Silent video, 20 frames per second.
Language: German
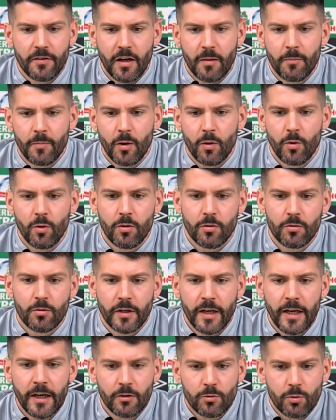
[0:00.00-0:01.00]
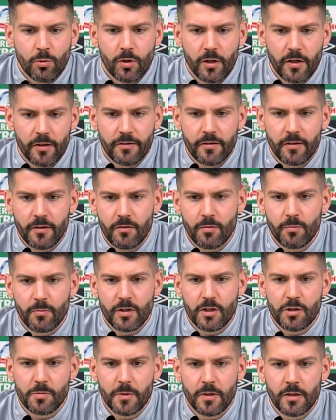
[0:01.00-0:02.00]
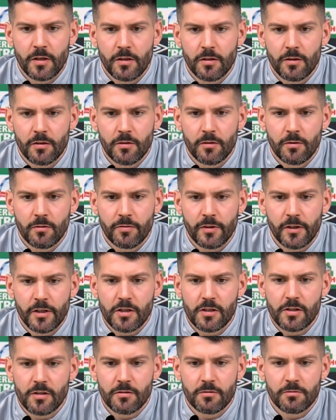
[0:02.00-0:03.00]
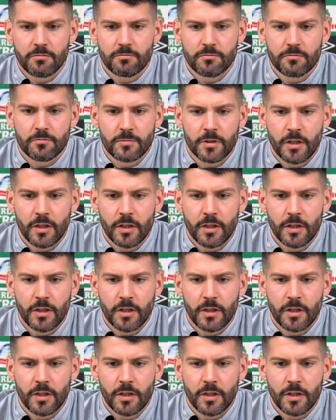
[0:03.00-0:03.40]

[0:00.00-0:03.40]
Wir haben auch äh, Gegentore kassiert zum Beispiel, äh, vielleicht ähm,